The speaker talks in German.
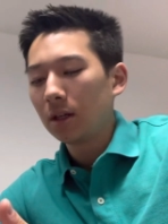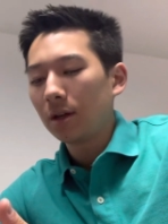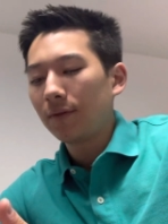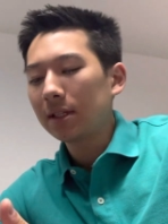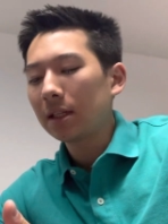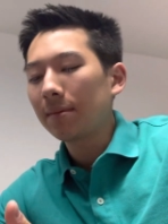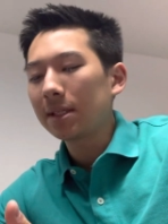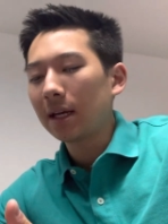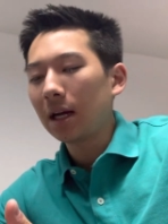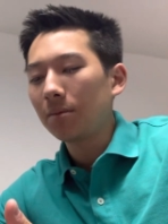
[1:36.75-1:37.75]
Was ich damit
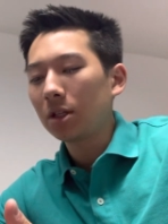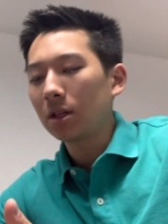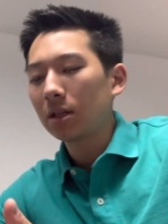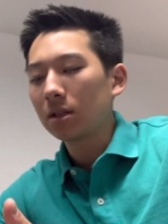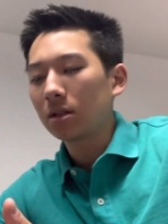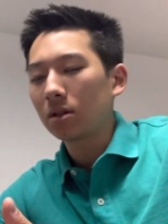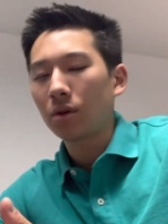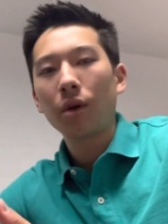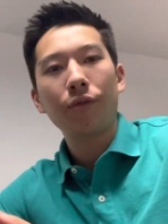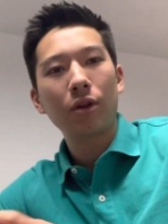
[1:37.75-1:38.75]
sagen möchte, ist
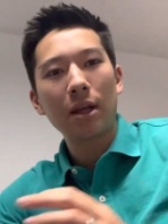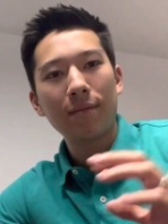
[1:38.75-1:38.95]
zurück von dem,